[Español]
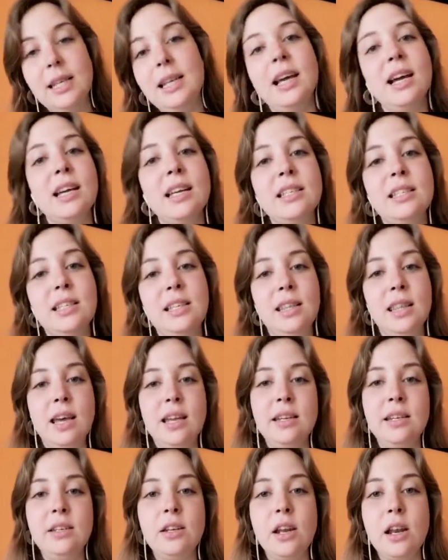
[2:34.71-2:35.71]
y las que se
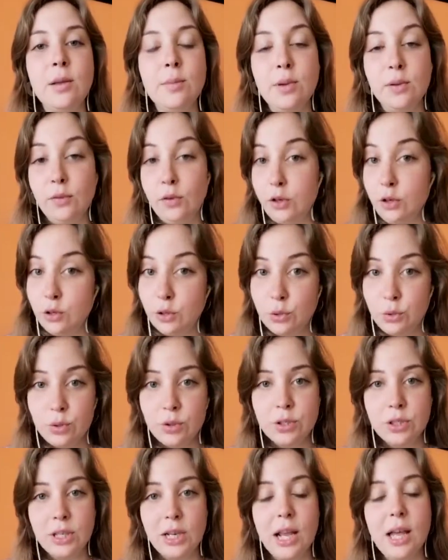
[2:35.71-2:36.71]
dan en el hemisferio
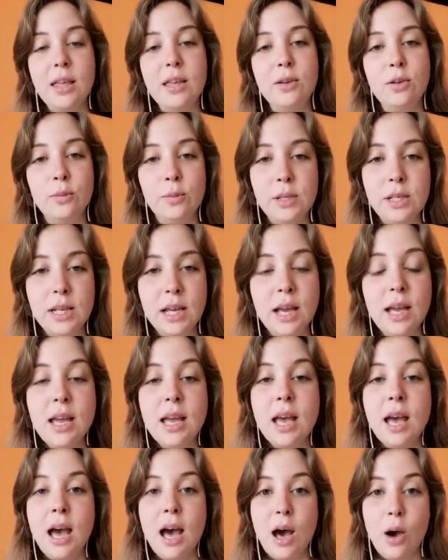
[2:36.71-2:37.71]
sur se las denomina
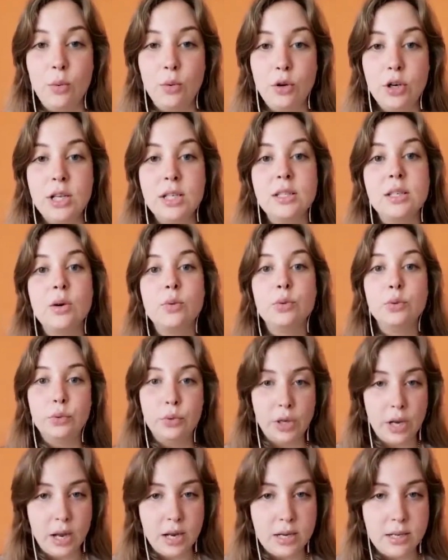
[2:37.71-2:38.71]
auroras
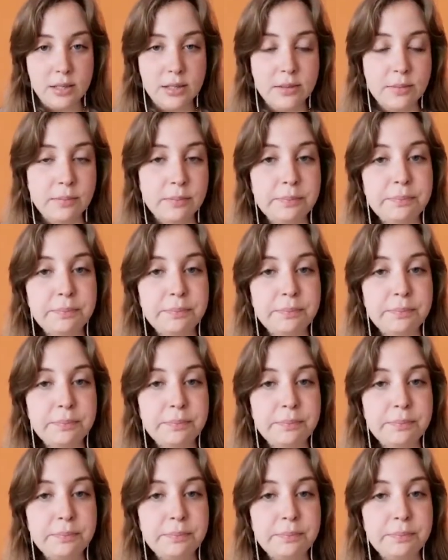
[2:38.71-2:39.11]
australes.